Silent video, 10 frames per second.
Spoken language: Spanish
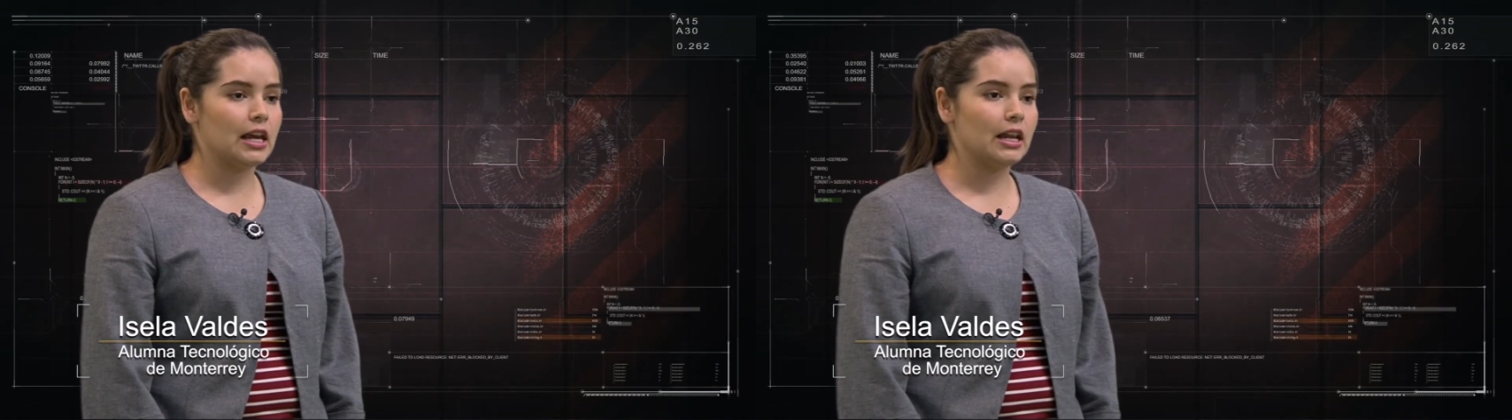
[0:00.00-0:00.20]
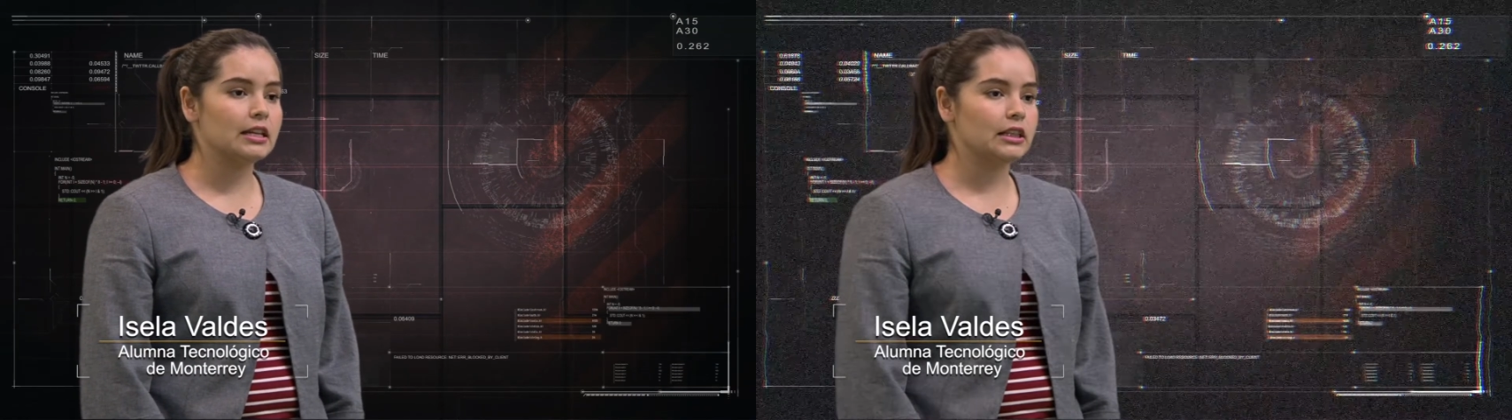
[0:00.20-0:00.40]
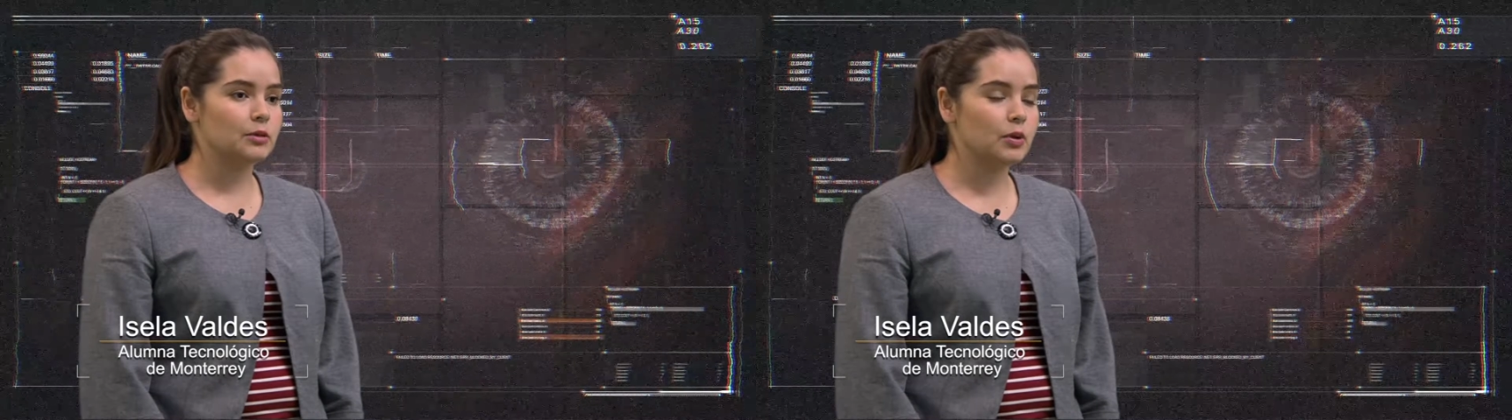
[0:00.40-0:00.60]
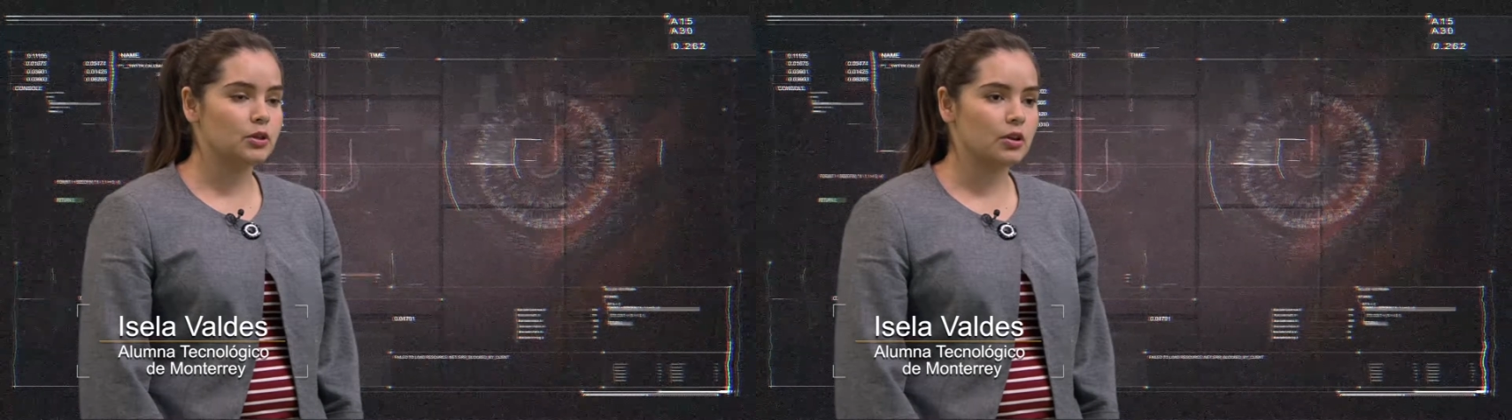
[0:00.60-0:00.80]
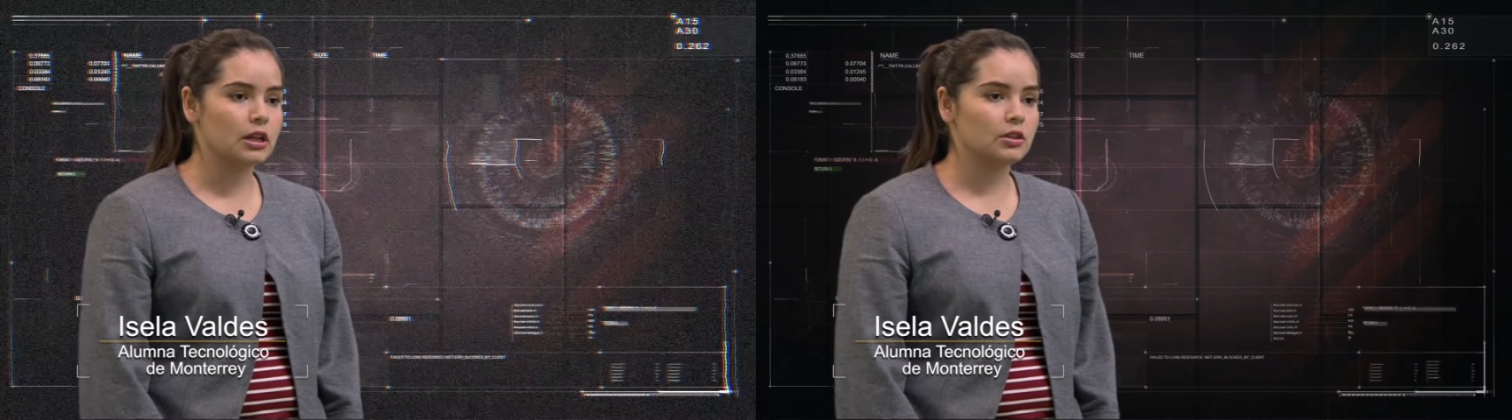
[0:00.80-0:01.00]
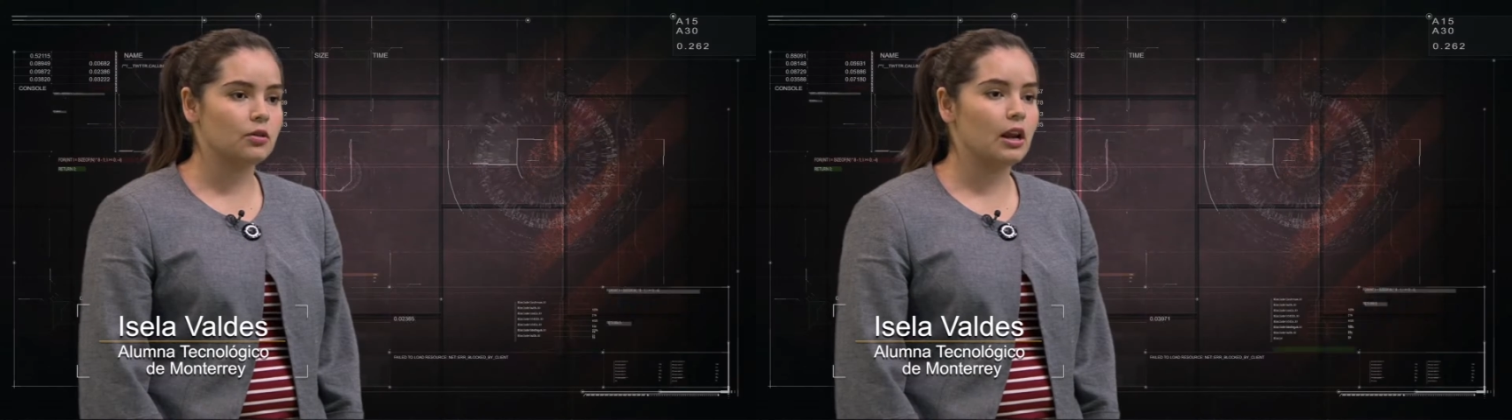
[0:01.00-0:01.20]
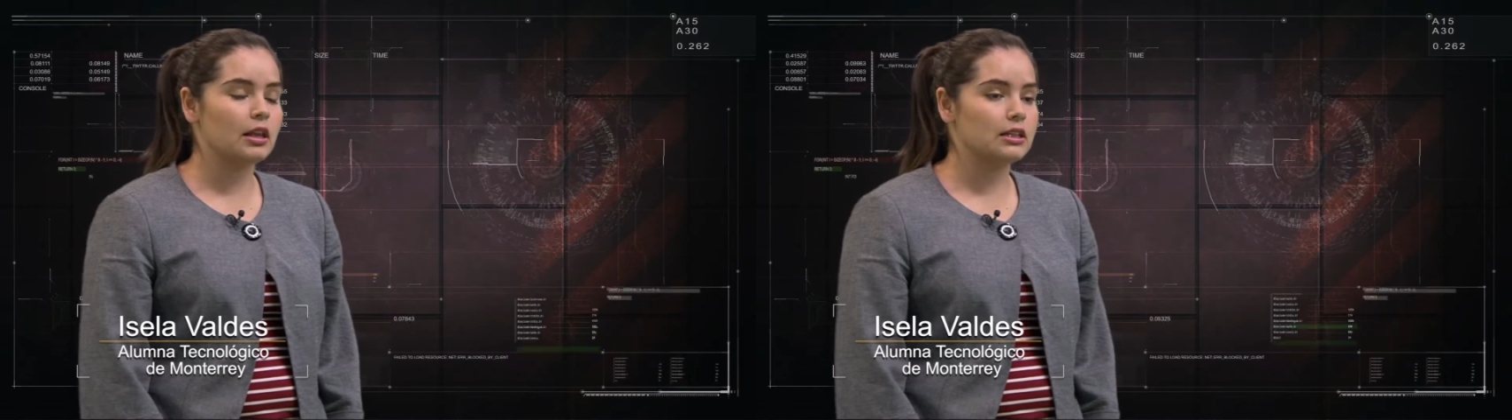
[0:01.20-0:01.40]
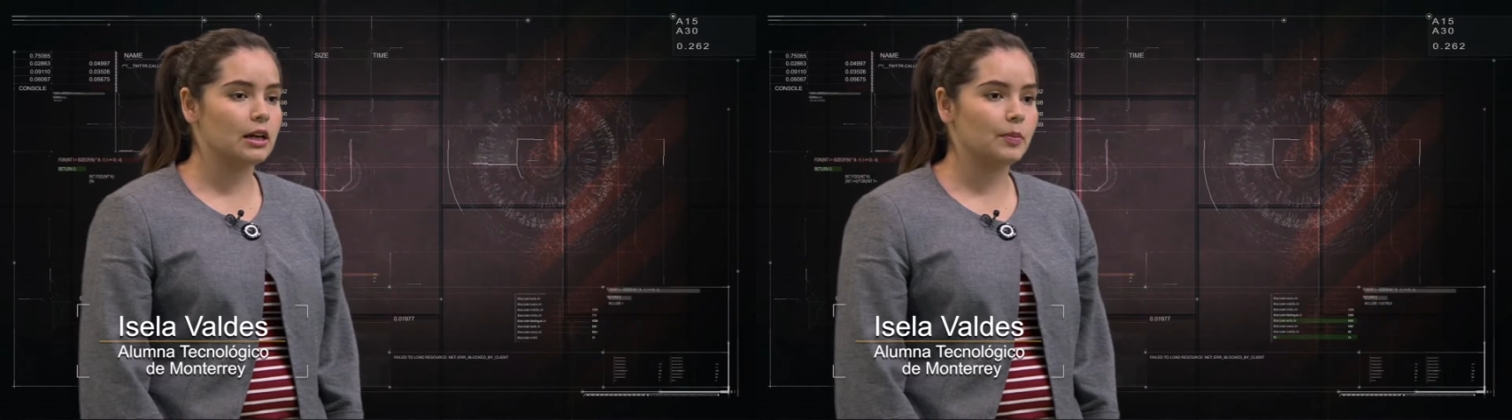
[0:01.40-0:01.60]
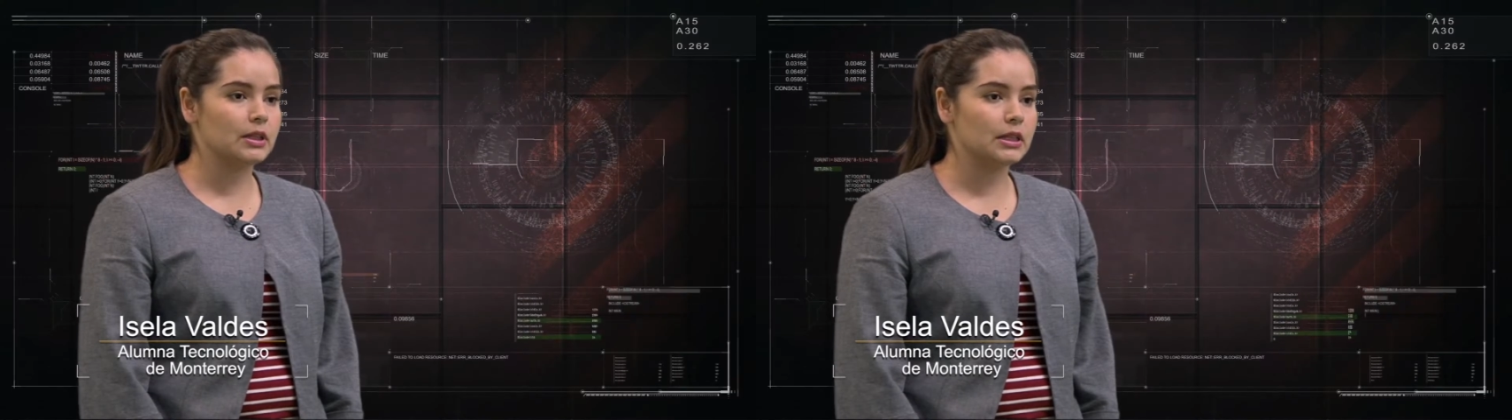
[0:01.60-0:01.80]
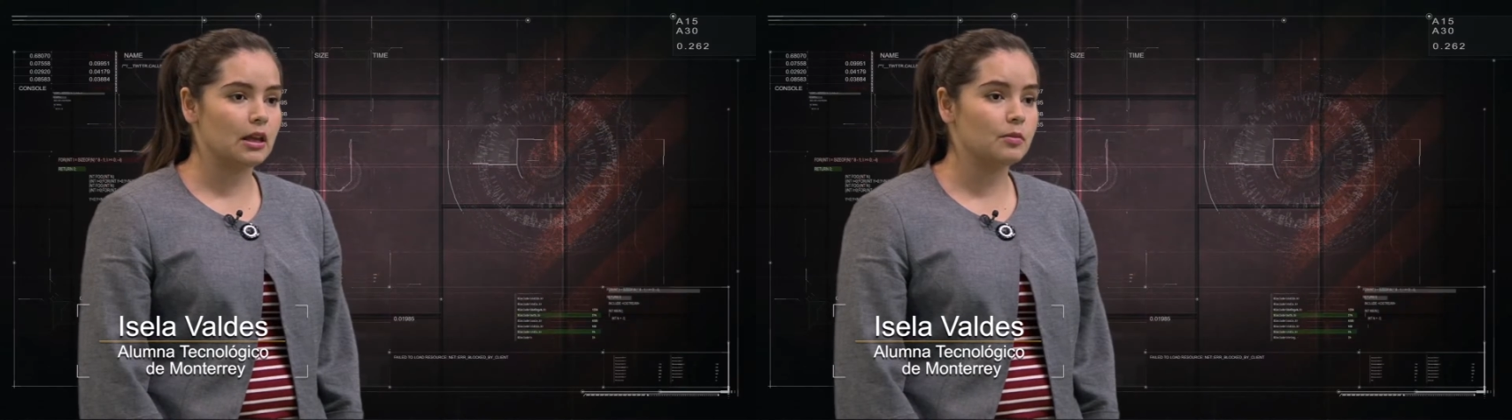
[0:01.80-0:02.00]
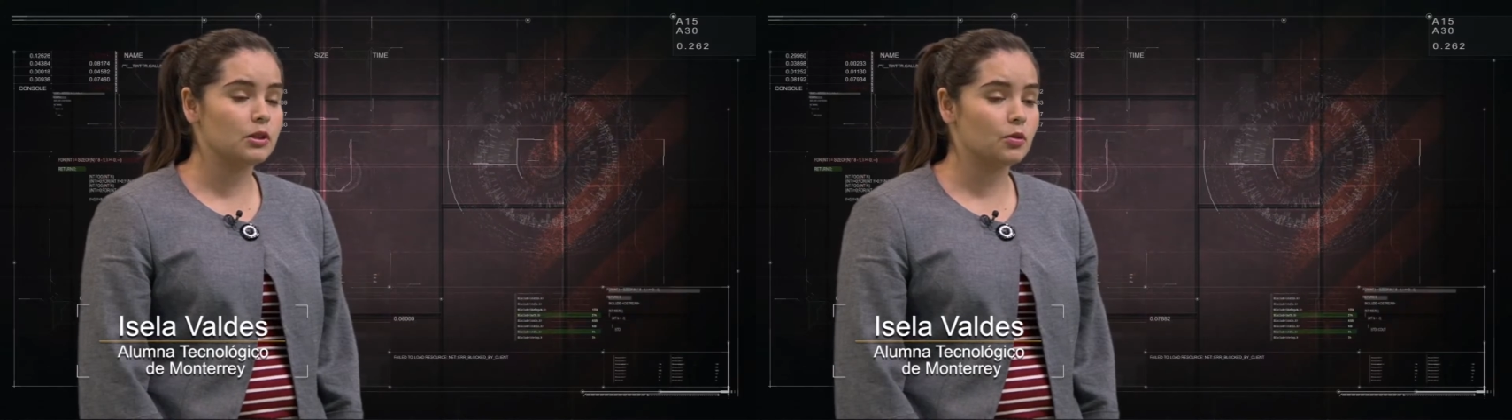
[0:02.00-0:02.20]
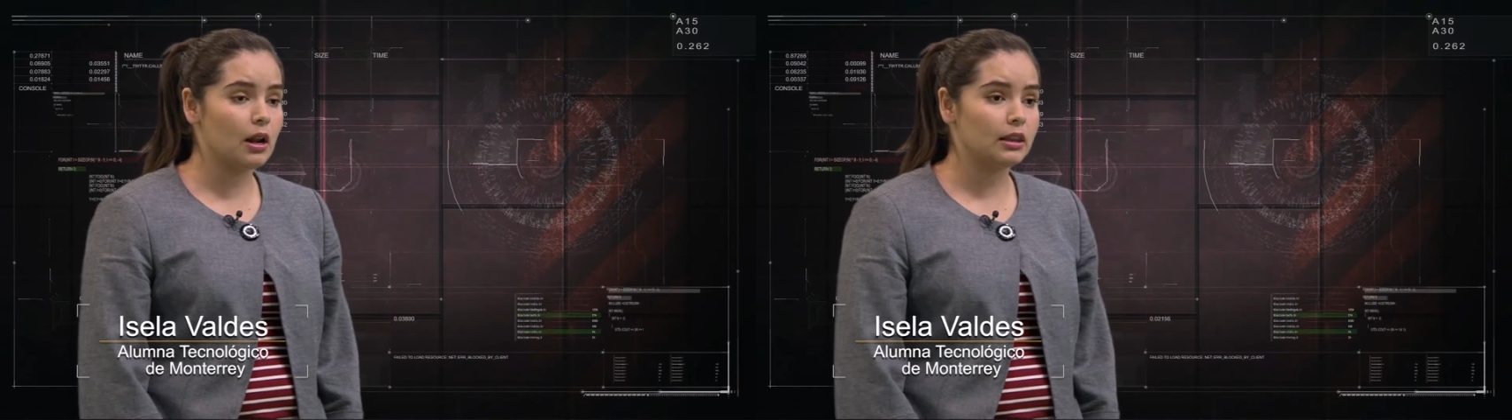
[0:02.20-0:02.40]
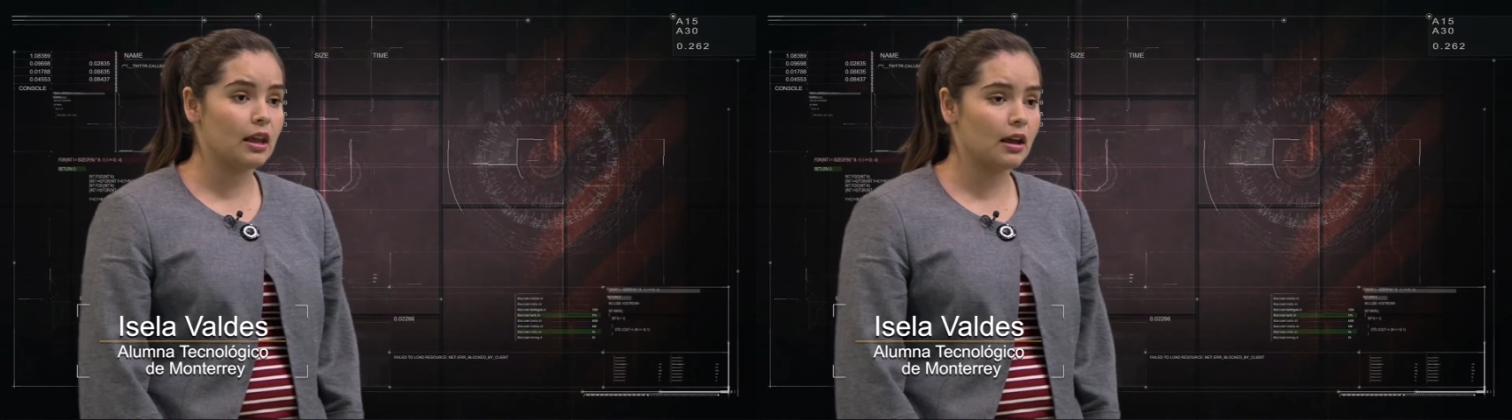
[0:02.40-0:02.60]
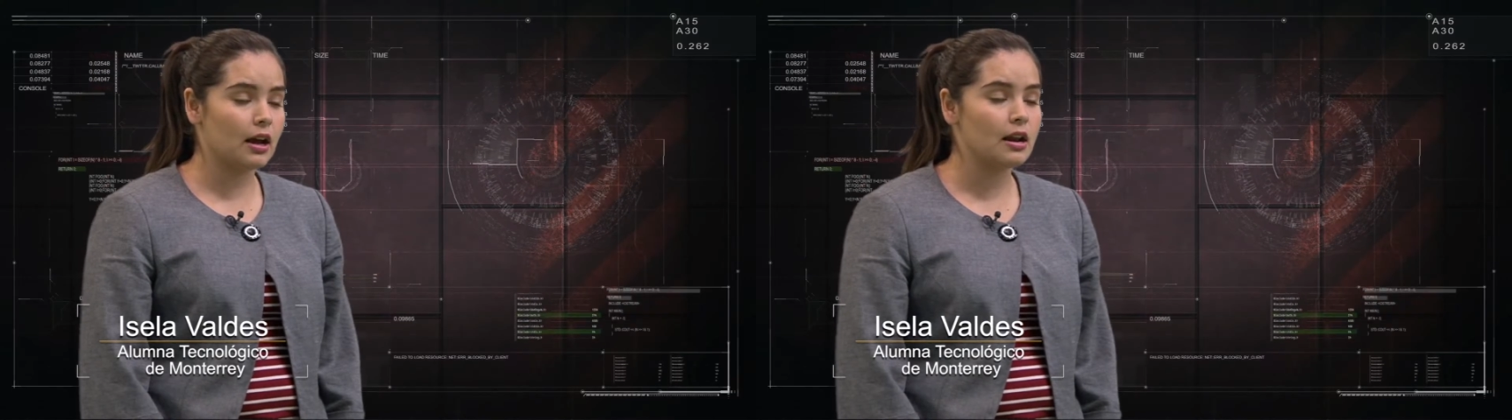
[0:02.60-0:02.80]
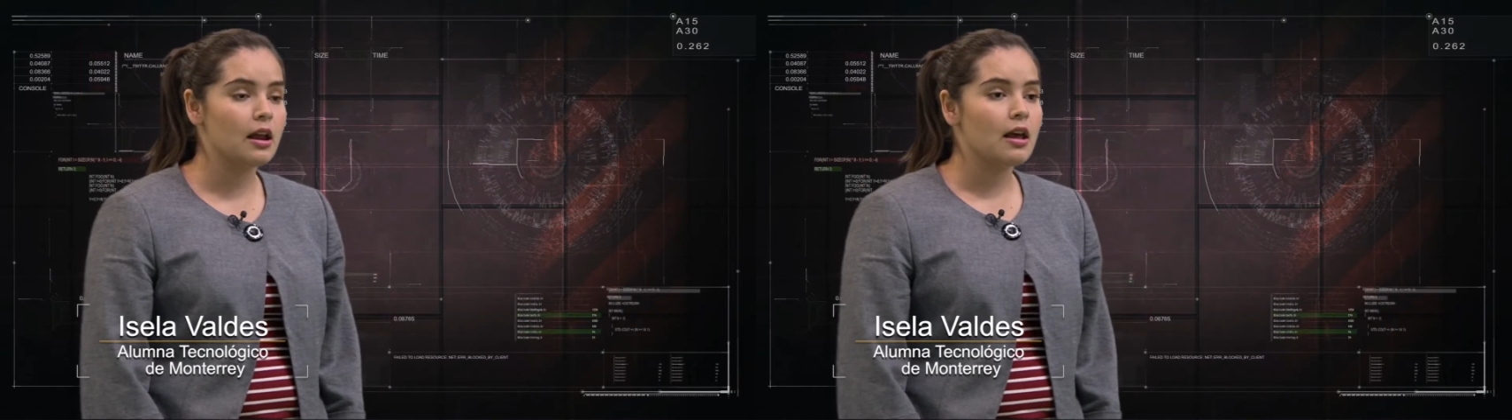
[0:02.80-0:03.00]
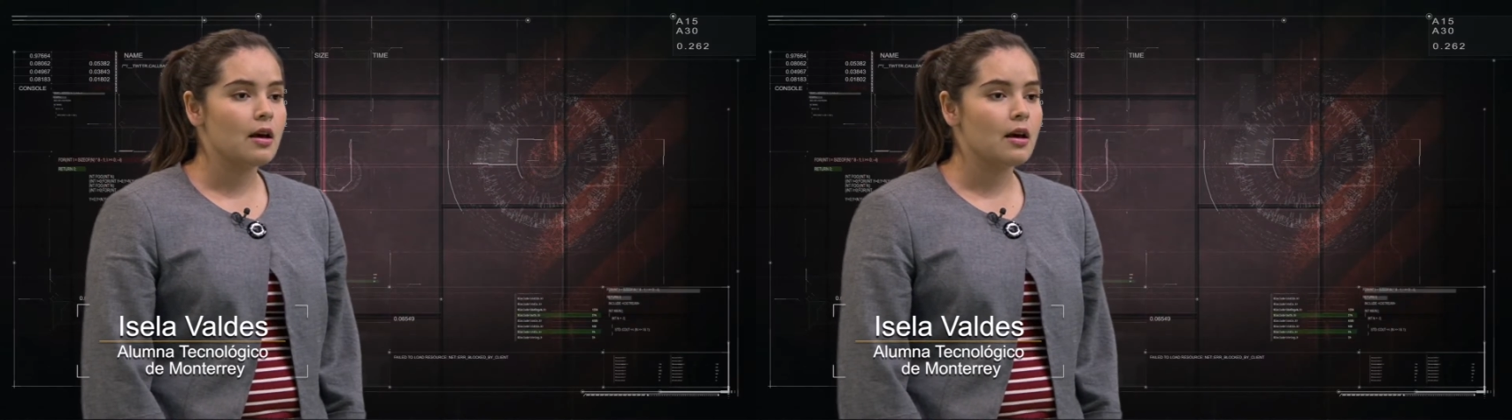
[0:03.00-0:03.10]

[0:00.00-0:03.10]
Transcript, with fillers: estas personas con la discapacidad visual tengan,